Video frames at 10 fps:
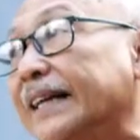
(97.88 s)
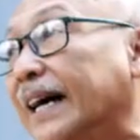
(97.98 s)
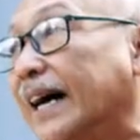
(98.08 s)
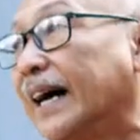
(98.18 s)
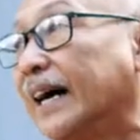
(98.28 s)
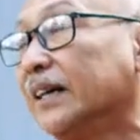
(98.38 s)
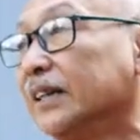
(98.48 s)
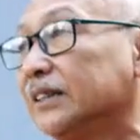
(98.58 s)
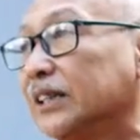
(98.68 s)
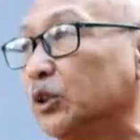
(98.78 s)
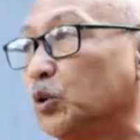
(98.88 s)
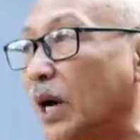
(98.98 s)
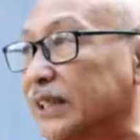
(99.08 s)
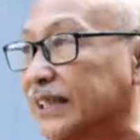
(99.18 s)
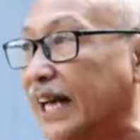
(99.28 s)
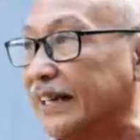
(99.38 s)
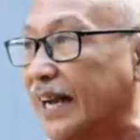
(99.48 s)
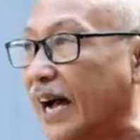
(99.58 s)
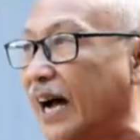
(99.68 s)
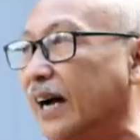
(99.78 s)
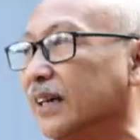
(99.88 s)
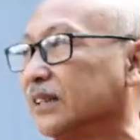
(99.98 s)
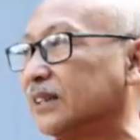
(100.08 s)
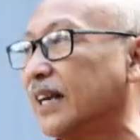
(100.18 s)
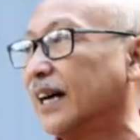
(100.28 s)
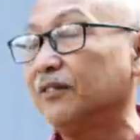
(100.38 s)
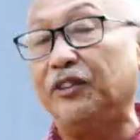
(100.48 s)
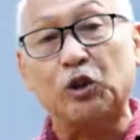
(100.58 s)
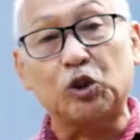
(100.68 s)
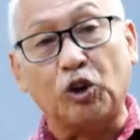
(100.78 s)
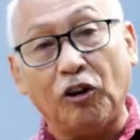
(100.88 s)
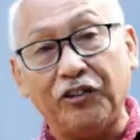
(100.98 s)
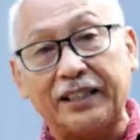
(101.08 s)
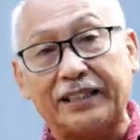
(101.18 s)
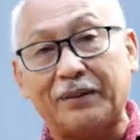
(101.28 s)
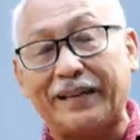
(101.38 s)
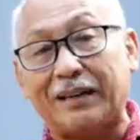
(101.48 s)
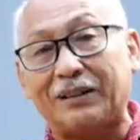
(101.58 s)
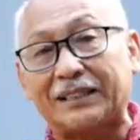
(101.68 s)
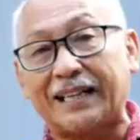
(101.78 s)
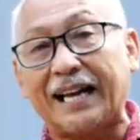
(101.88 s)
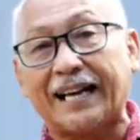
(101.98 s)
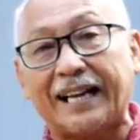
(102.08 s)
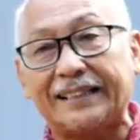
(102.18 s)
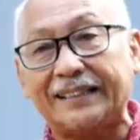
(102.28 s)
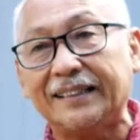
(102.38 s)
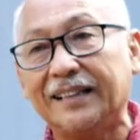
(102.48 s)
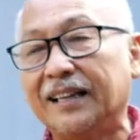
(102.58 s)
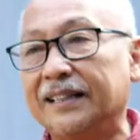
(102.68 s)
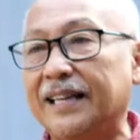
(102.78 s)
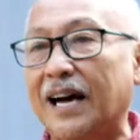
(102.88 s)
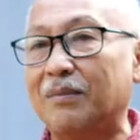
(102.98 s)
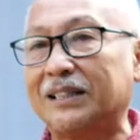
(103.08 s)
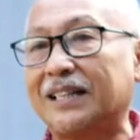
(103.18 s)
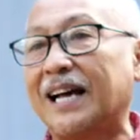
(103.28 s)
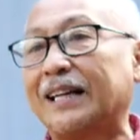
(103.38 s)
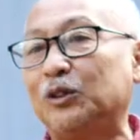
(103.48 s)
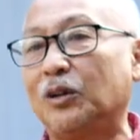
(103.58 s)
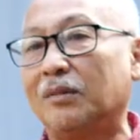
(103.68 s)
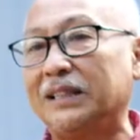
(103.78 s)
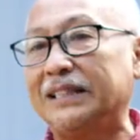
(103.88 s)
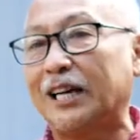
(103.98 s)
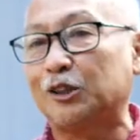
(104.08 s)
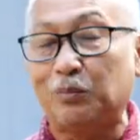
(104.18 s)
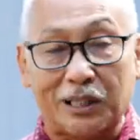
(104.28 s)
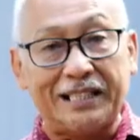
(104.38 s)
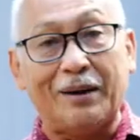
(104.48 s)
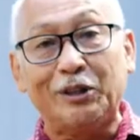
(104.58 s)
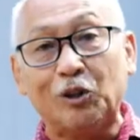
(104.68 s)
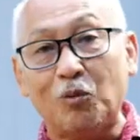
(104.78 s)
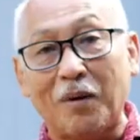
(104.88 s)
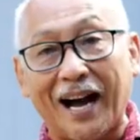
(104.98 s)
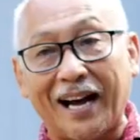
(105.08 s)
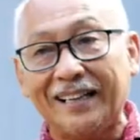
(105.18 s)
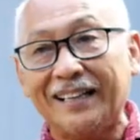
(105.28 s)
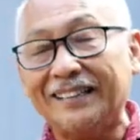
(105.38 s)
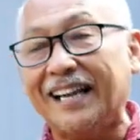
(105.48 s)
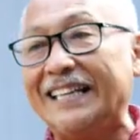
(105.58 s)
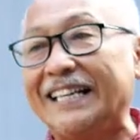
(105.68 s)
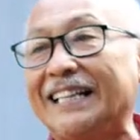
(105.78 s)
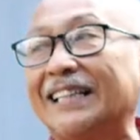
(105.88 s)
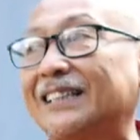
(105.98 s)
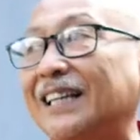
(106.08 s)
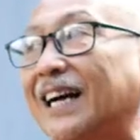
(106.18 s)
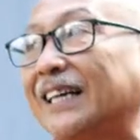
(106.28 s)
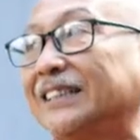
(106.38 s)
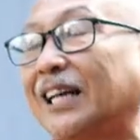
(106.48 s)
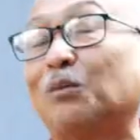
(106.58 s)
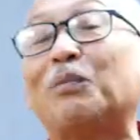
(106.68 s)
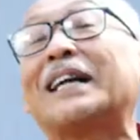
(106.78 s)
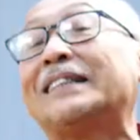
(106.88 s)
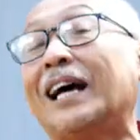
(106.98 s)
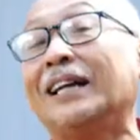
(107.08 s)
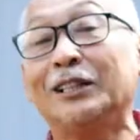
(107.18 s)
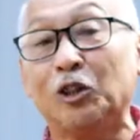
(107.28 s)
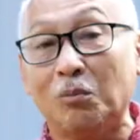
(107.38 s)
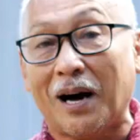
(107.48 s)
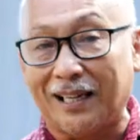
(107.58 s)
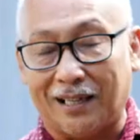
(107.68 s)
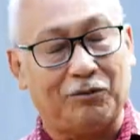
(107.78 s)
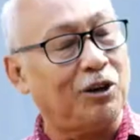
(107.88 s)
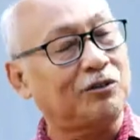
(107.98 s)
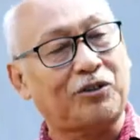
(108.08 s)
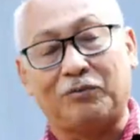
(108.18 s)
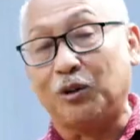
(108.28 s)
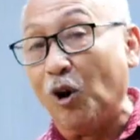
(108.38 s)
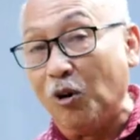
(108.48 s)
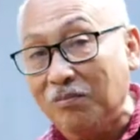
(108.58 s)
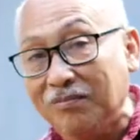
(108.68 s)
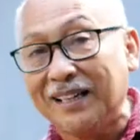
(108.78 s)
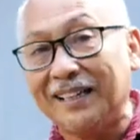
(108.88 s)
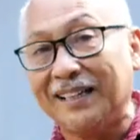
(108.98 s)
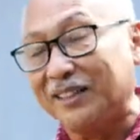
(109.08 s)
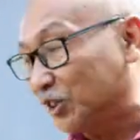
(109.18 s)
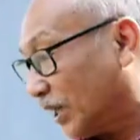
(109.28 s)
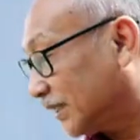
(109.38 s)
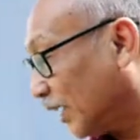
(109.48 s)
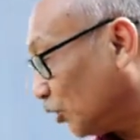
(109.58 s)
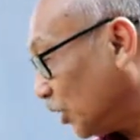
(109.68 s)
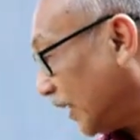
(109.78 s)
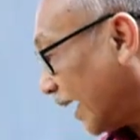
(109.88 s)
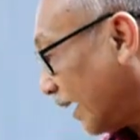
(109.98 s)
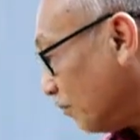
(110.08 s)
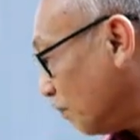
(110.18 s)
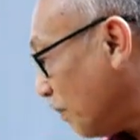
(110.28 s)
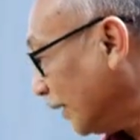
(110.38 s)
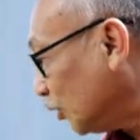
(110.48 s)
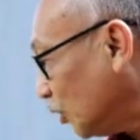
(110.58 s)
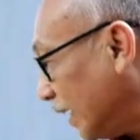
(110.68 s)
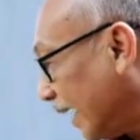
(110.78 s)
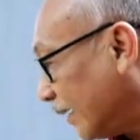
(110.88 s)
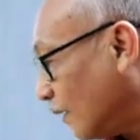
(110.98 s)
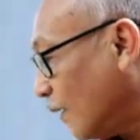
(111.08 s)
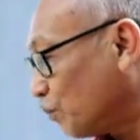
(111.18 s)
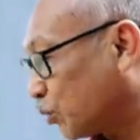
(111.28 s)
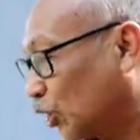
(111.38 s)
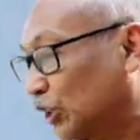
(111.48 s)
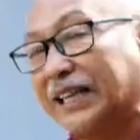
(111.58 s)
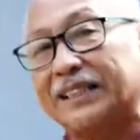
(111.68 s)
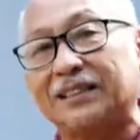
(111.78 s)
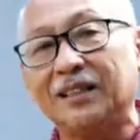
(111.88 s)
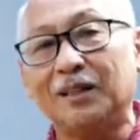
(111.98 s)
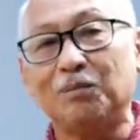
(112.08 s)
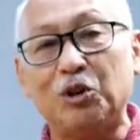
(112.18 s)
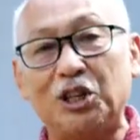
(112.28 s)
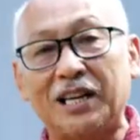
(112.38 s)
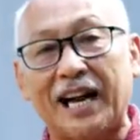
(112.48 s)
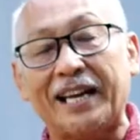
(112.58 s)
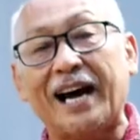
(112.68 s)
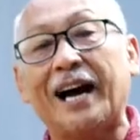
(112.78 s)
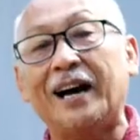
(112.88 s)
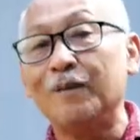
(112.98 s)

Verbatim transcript: ada sesuasana serangan virus COVID kepada masyarakat yang masyarakat juga mestinya harus berdiam di rumah dan ini kita kasih satu pekerjaan di rumah ya work from home yaitu salah satu kita akan membantu dengan proses budidaya